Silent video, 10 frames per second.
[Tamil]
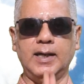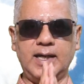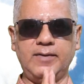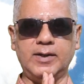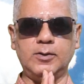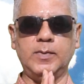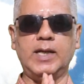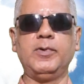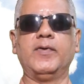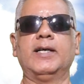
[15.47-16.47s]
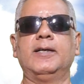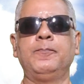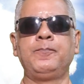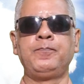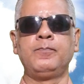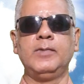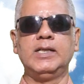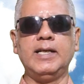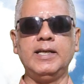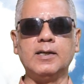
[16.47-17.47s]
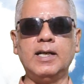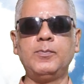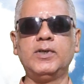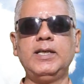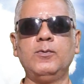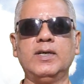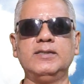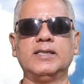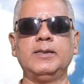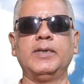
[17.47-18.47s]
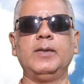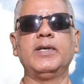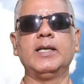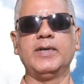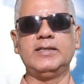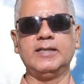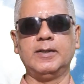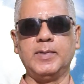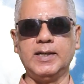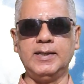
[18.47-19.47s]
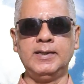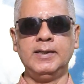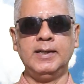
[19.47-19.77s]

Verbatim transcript: அனைவருக்கும் அன்பு வணக்கம் இந்த இனிய காலைப்பொழுதில் உங்களை சந்திப்பதில் மிக மகிழ்ச்சி நண்பர்களே